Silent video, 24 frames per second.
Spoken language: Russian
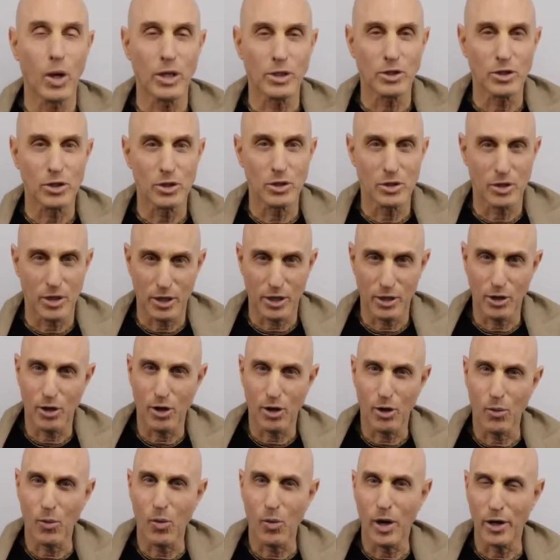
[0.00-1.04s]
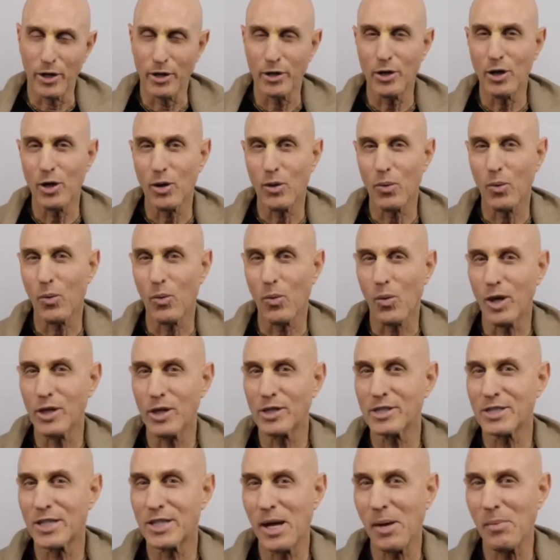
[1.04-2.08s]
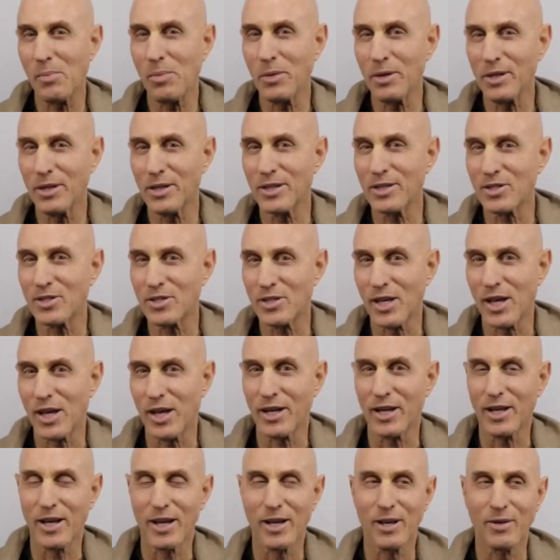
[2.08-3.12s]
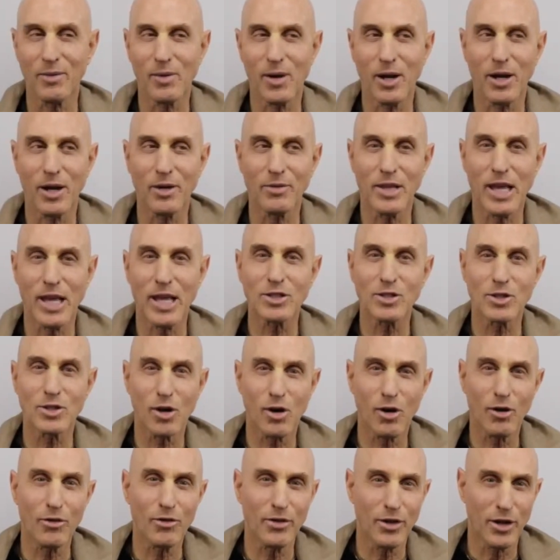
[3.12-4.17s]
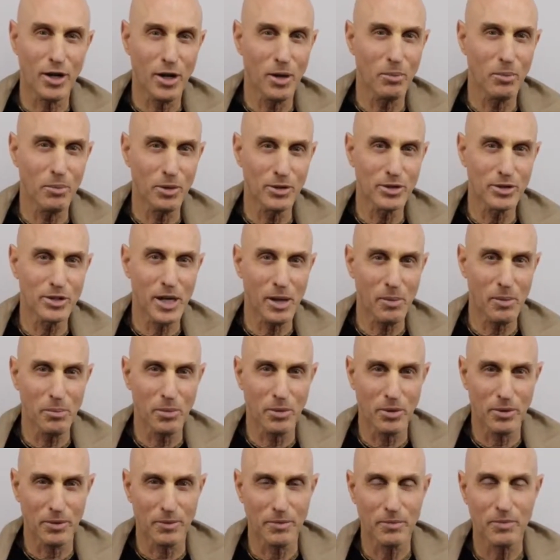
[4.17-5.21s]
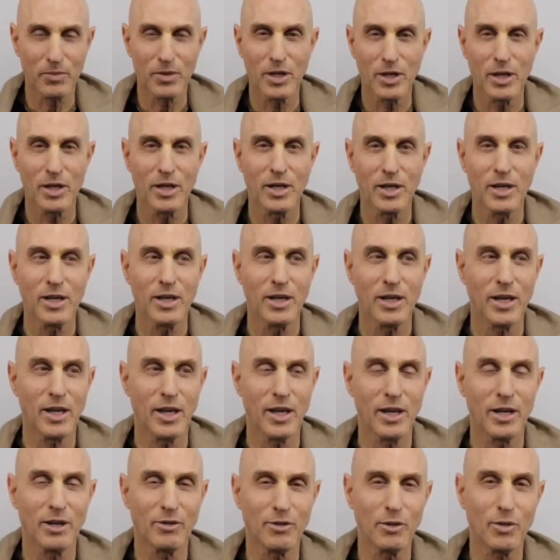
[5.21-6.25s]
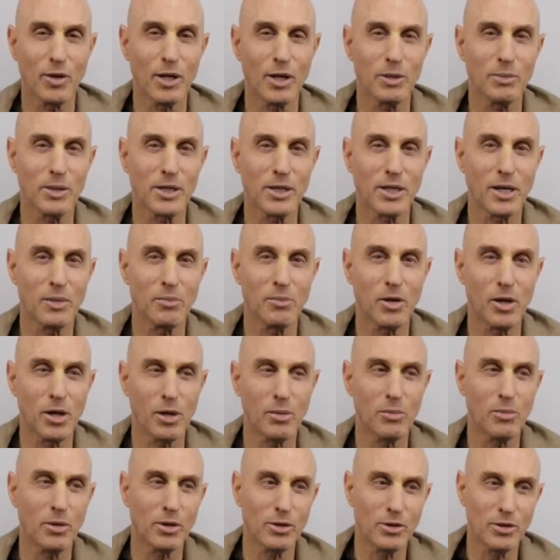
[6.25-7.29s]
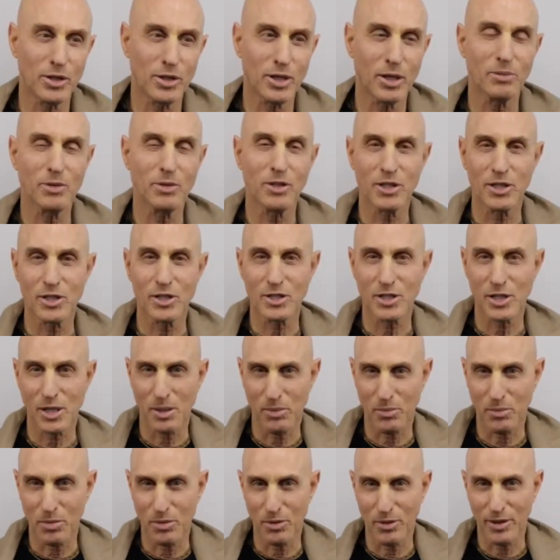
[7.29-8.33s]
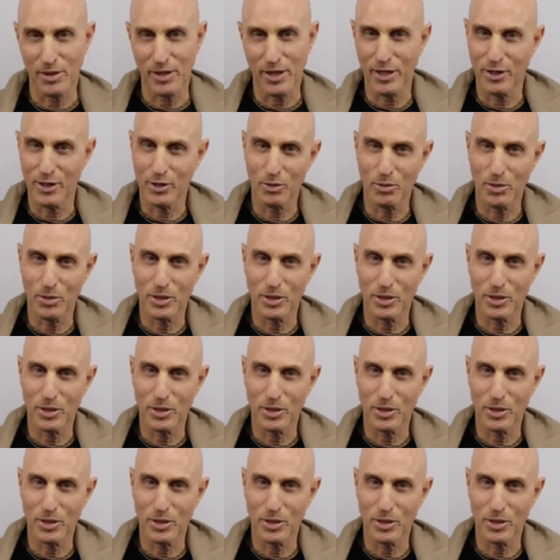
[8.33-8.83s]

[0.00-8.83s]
Вам наверняка интересно, что же это за храм. Он называется храм смирения. И если вы хотите стать смиренным, приезжайте в этот храм.